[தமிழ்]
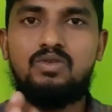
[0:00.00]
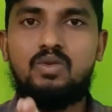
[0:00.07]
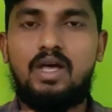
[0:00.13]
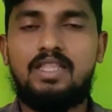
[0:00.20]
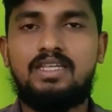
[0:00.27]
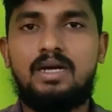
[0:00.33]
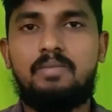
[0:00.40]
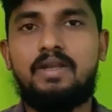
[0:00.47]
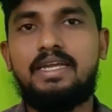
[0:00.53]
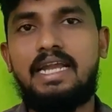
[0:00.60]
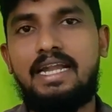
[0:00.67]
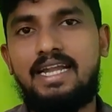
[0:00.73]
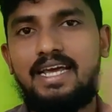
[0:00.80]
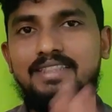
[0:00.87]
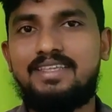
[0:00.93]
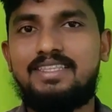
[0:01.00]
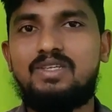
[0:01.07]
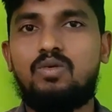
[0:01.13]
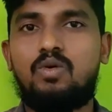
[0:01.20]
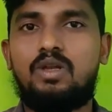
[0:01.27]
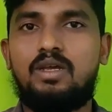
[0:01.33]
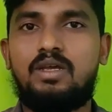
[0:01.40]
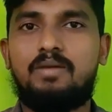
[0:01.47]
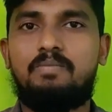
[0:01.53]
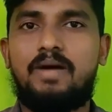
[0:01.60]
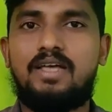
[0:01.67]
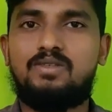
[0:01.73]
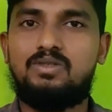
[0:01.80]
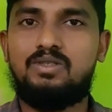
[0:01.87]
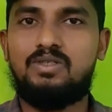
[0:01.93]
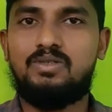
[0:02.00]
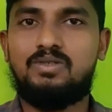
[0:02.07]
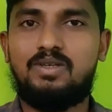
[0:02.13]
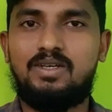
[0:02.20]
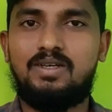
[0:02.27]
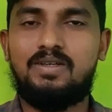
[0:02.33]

ஸோ அதுக்கப்புறம் எட்டாம் தேதி ஒரு பாசிட்டிவ்